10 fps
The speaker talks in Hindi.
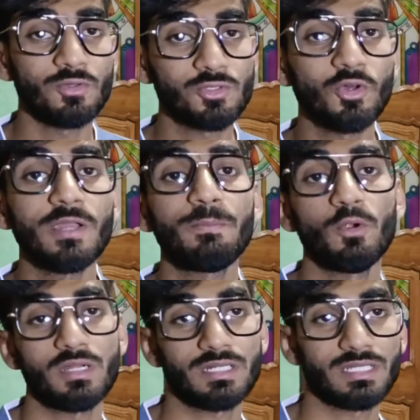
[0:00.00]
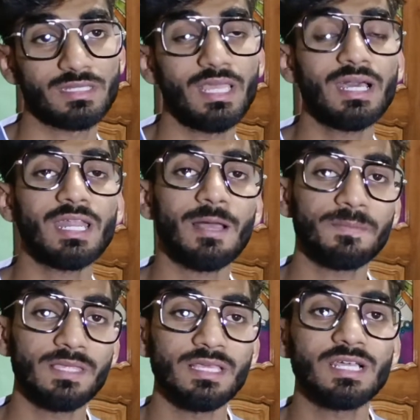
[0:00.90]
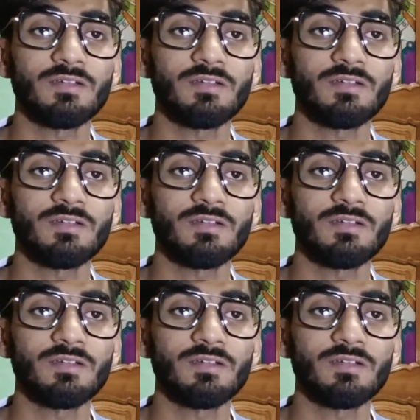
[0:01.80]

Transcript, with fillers: उसको रिपोर्ट कर सकते हैं अगर आपकी